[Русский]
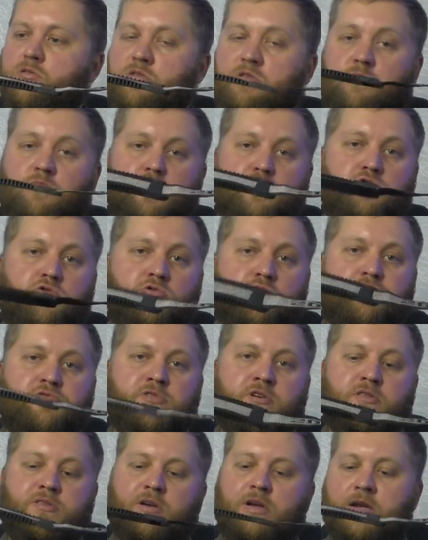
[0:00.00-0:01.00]
ремешок
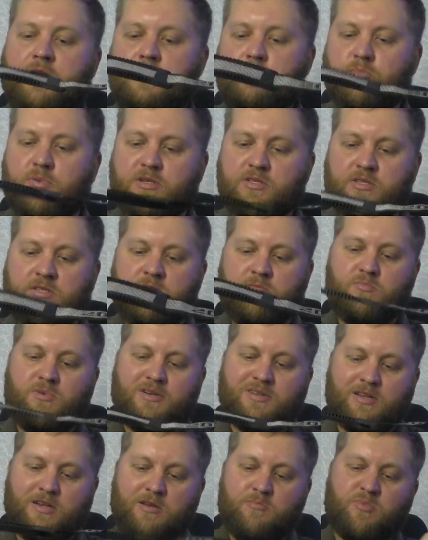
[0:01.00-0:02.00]
надо либо
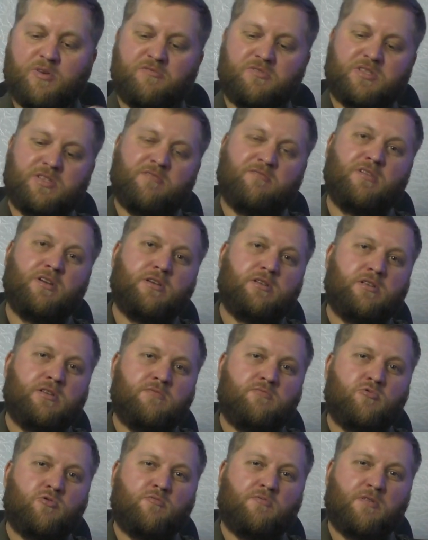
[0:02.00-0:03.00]
снимать, либо вставлять
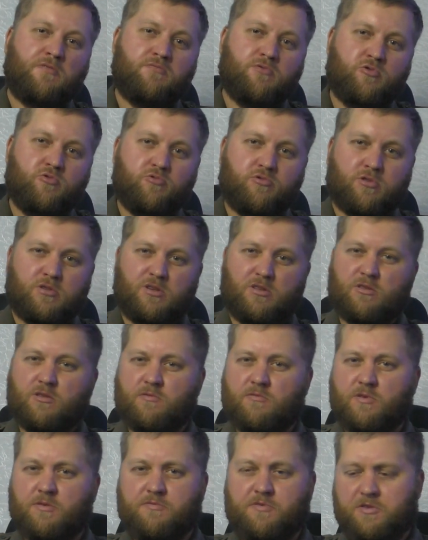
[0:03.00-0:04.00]
его вовнутрь
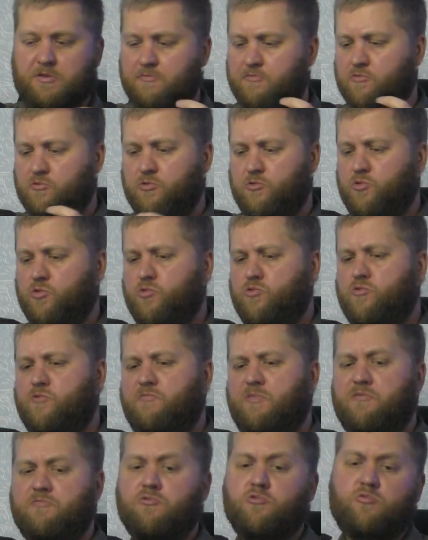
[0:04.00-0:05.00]
этого всего, но
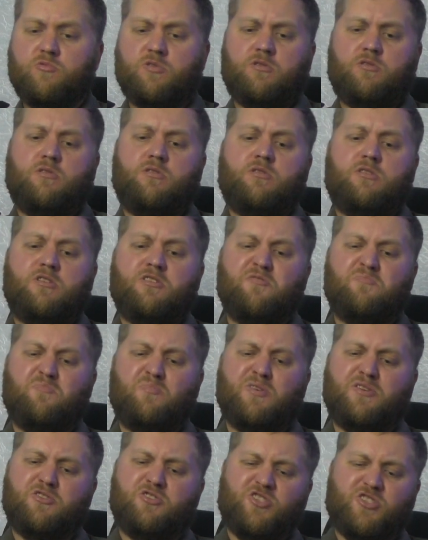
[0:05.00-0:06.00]
вовнутрь это
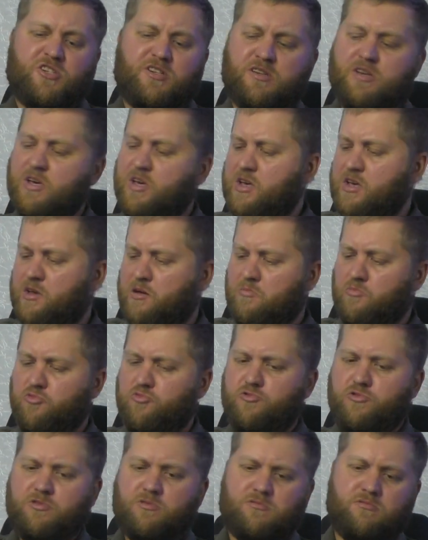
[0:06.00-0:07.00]
опять же
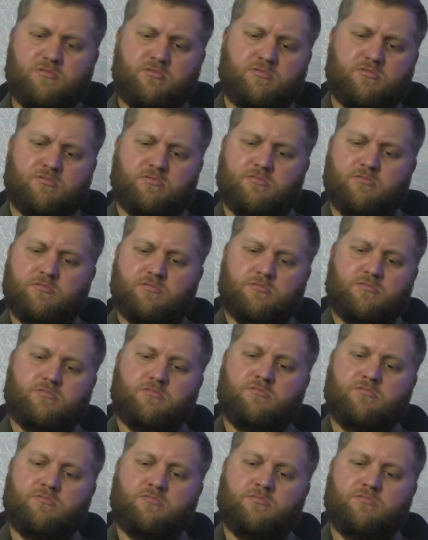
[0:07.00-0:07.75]
будет э,